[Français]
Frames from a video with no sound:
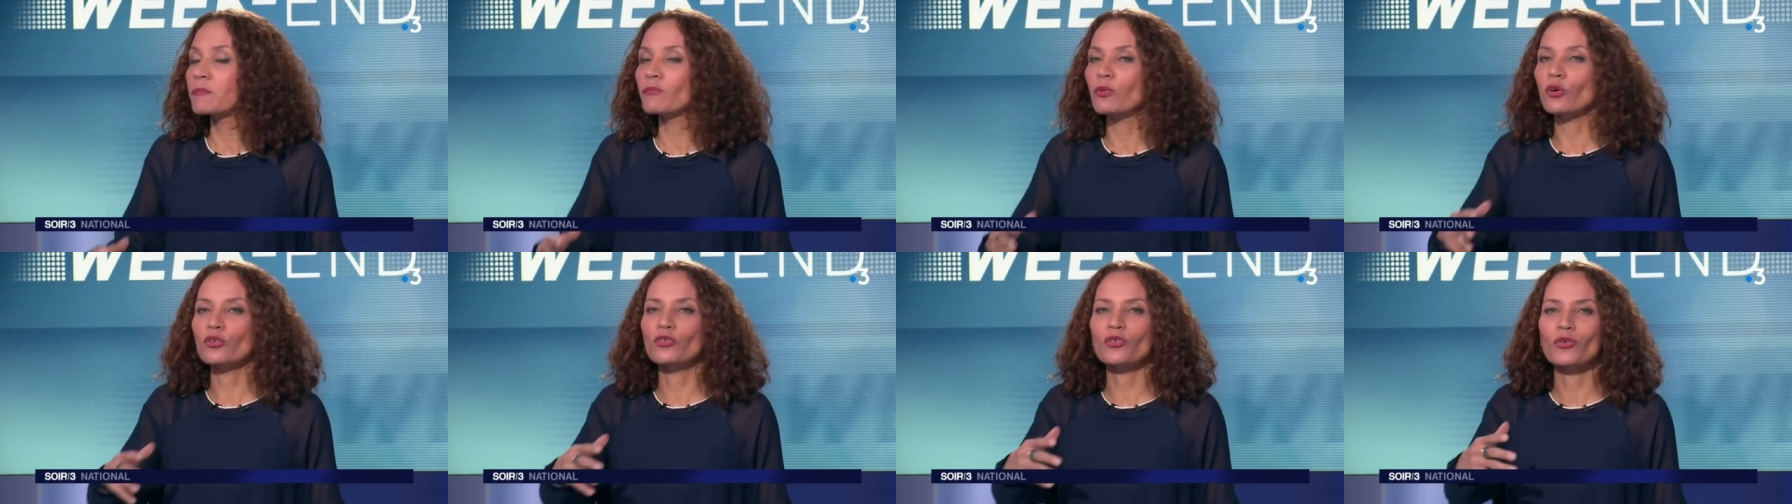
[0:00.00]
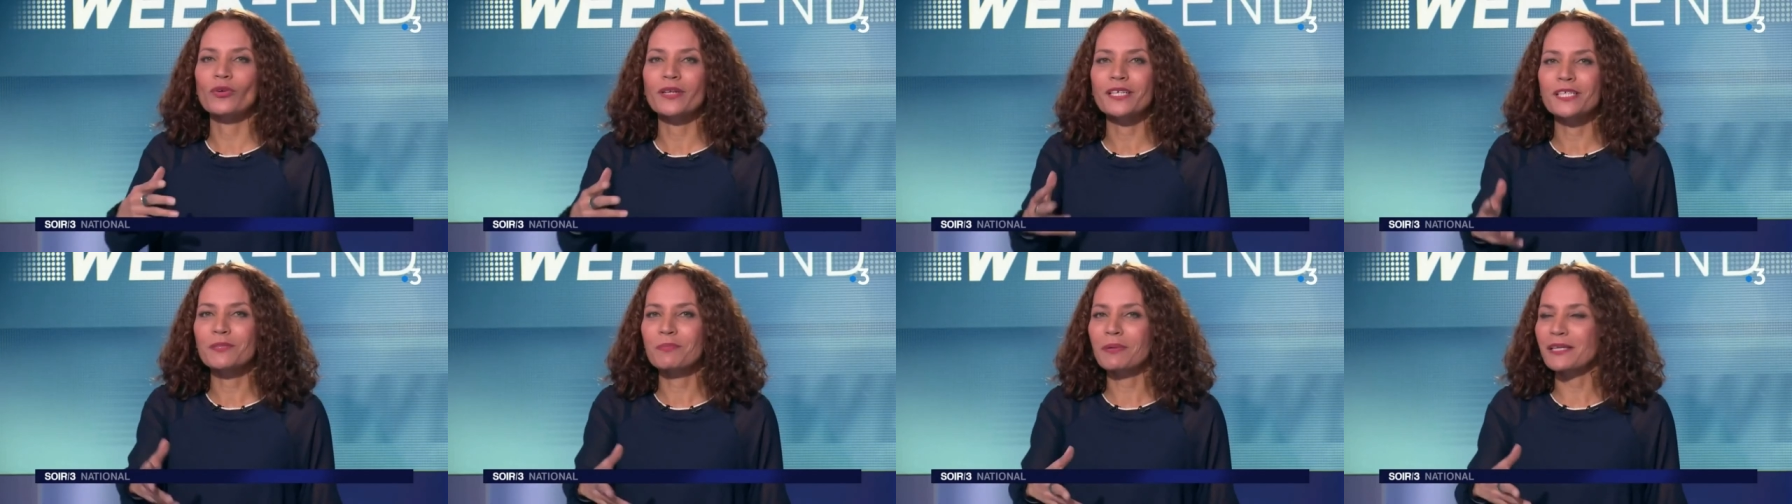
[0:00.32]
et
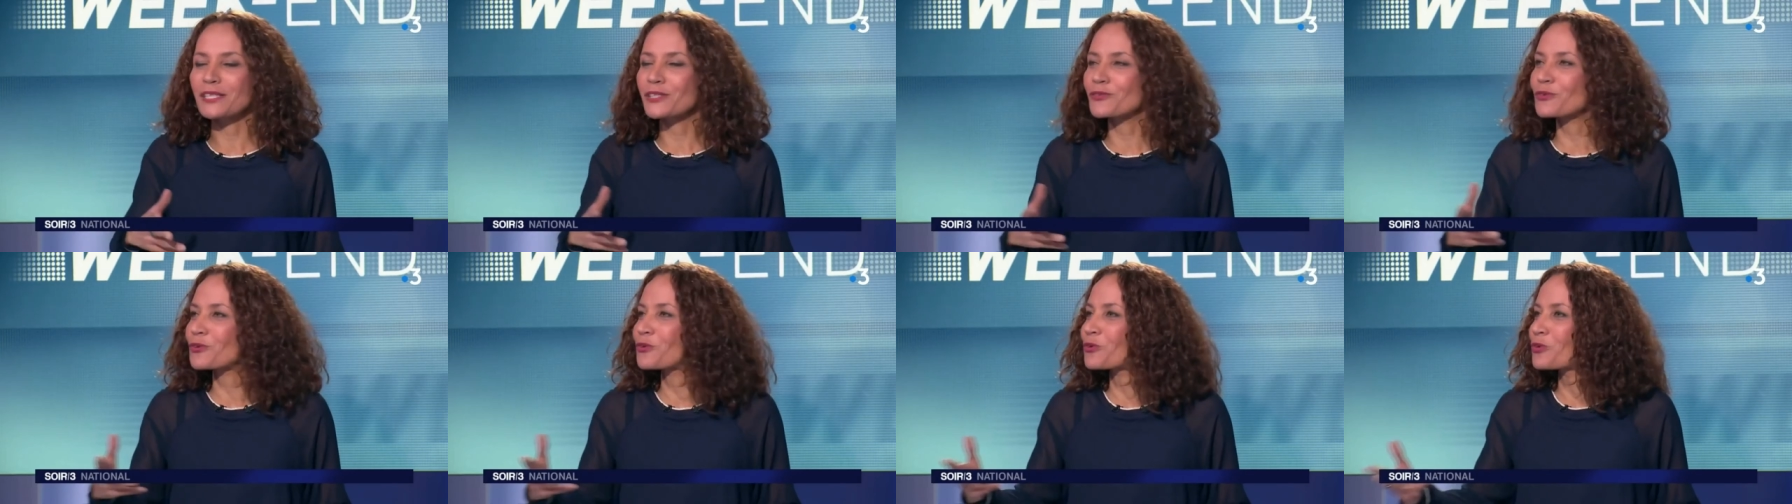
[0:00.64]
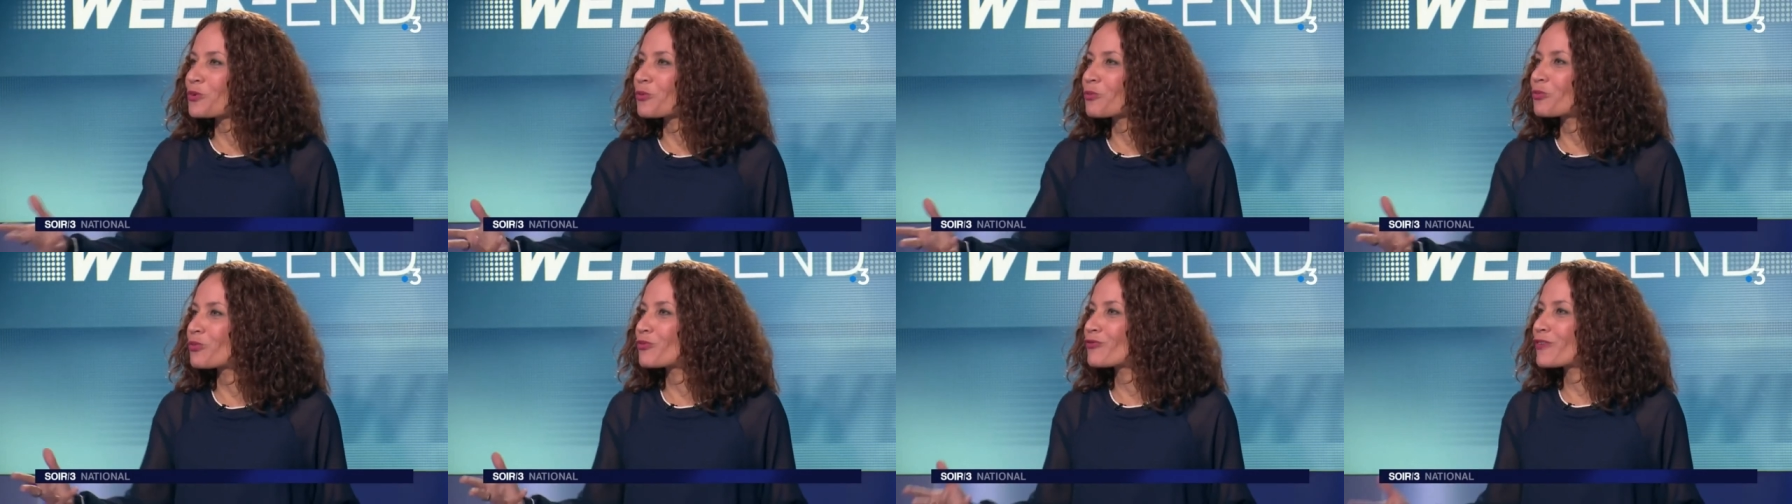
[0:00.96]
pourtant l'expression que
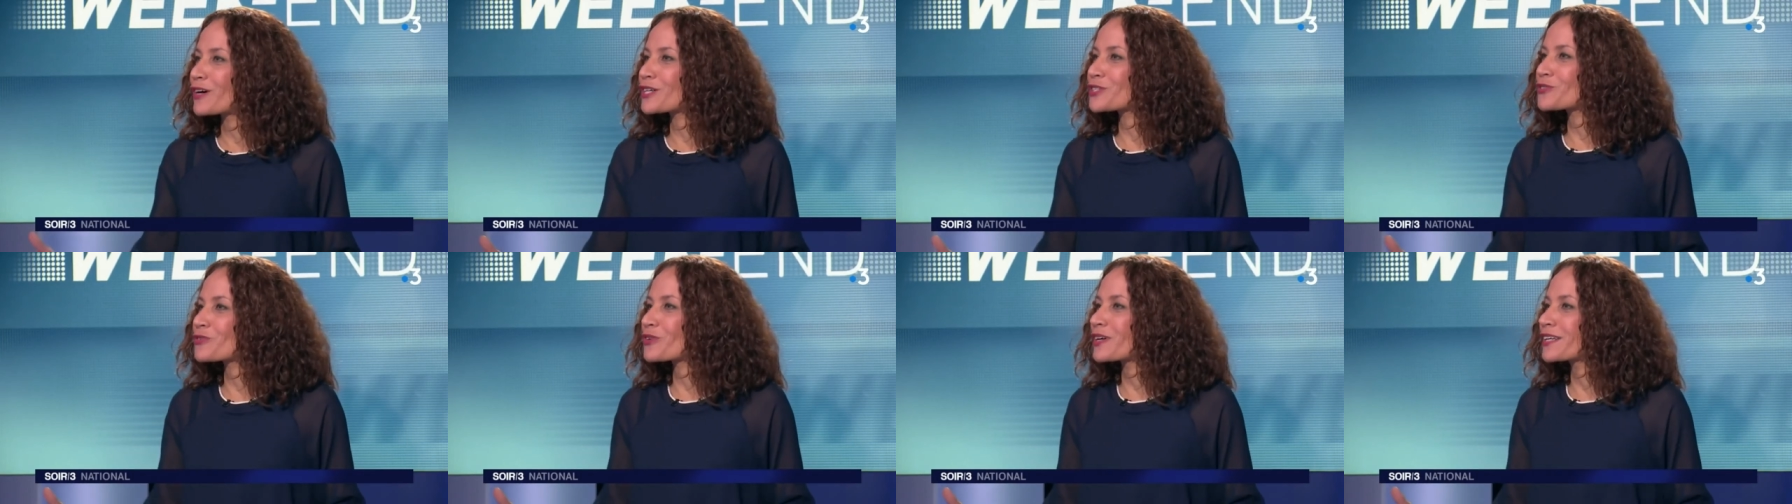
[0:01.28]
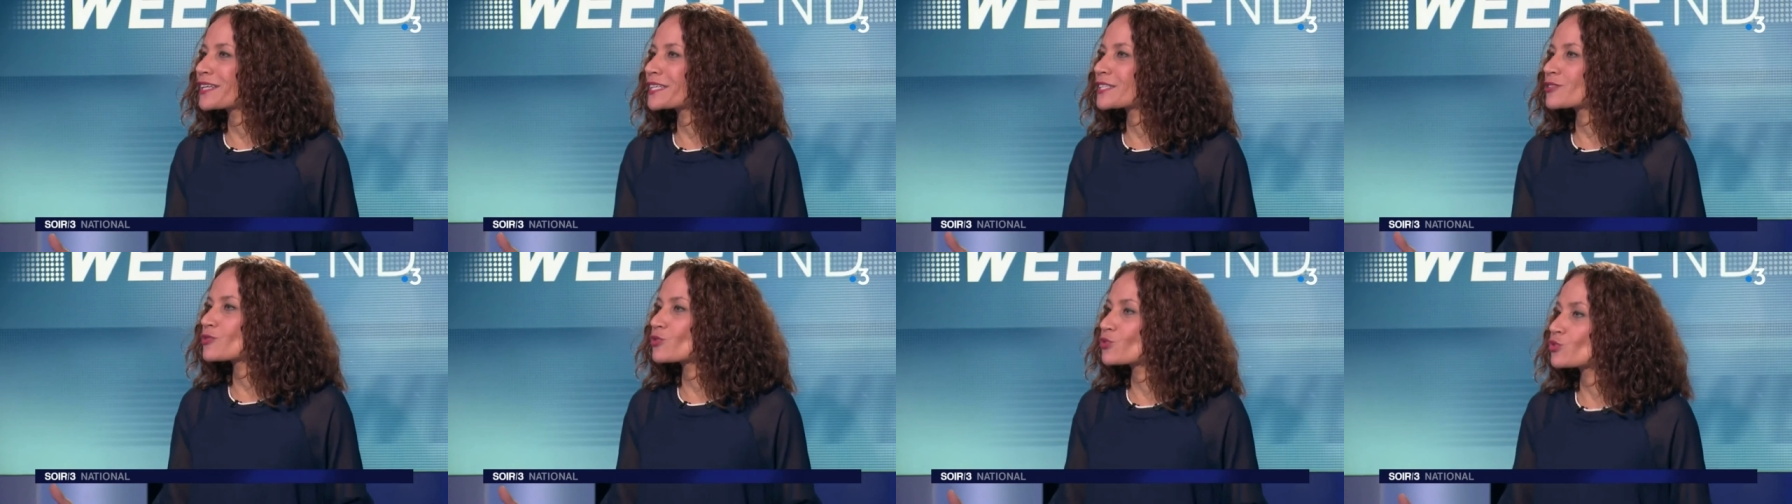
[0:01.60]
l'on peut voir sur
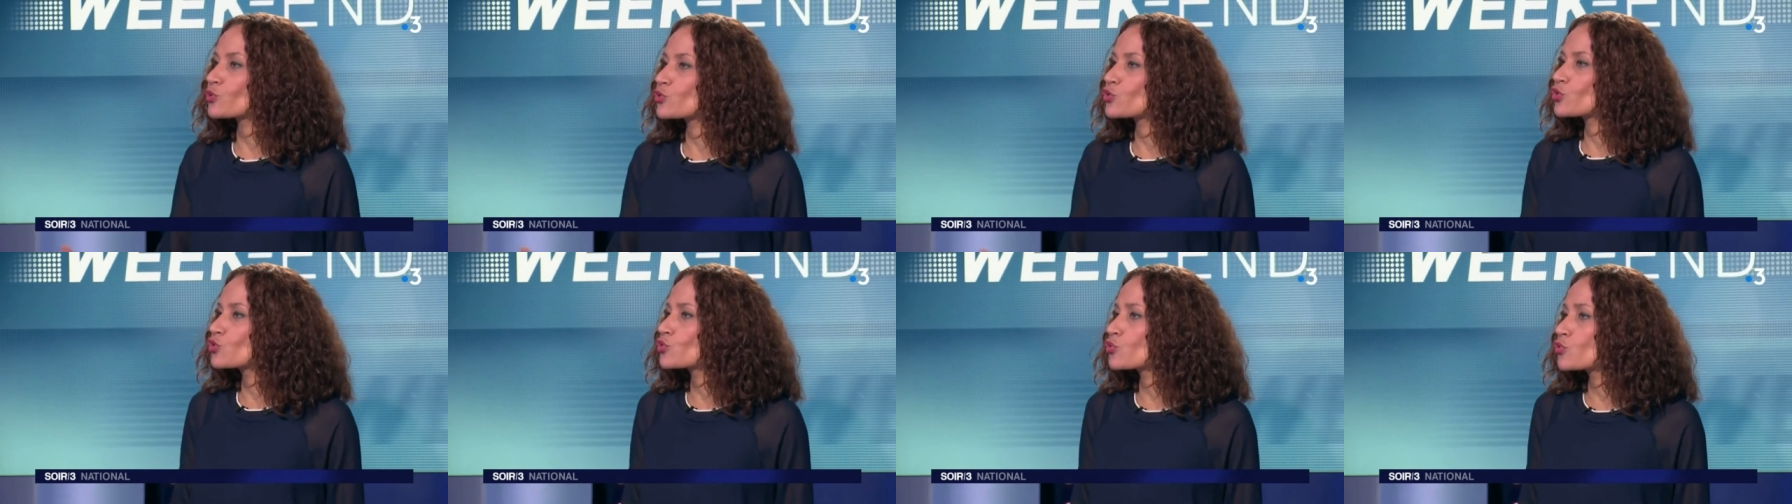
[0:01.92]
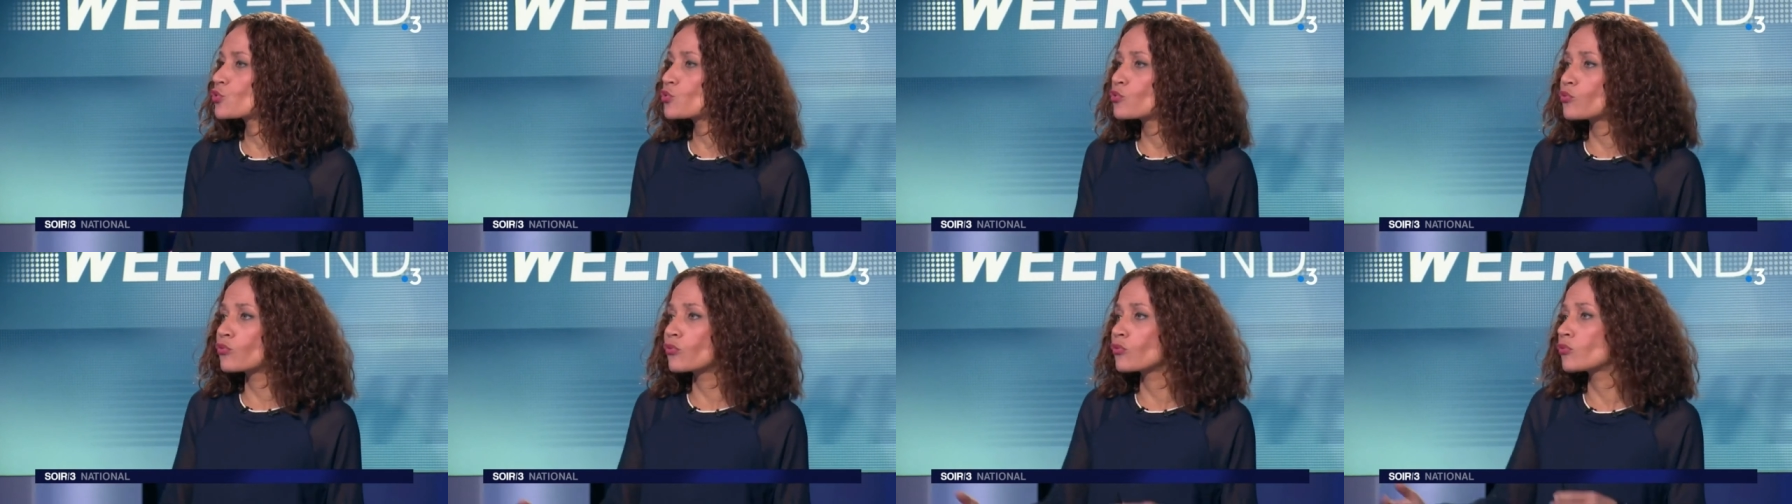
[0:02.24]
les réseaux
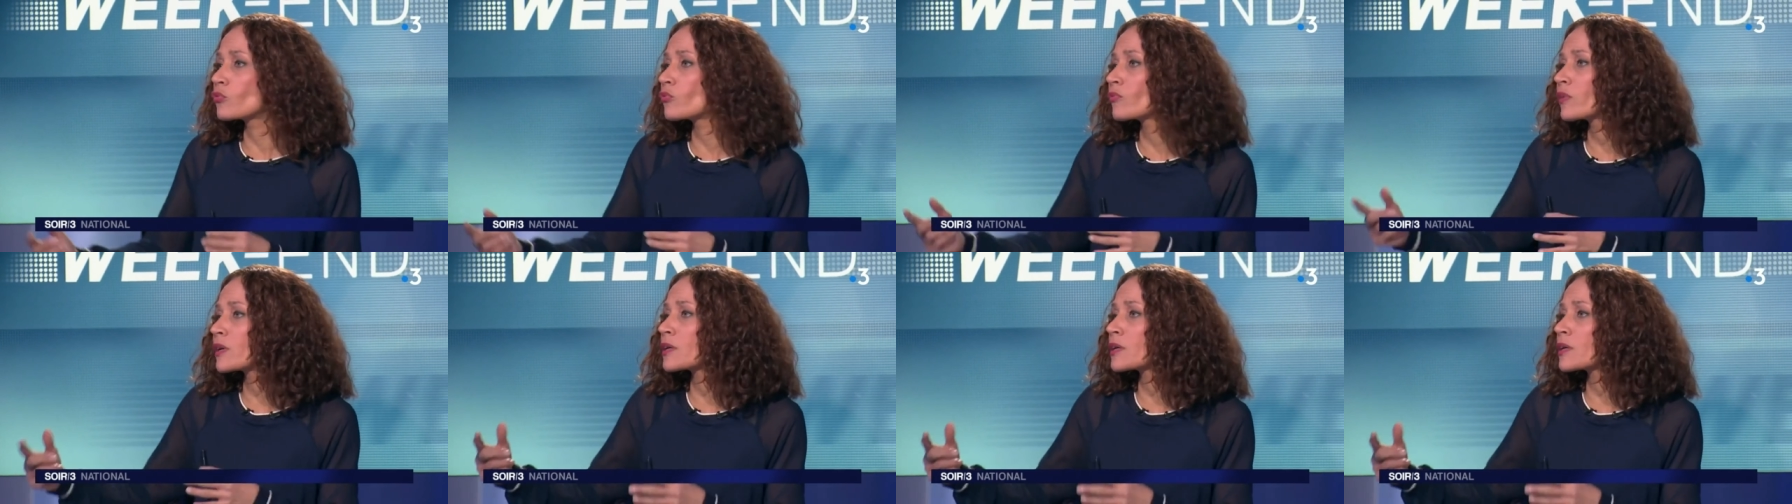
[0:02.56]
sociaux où on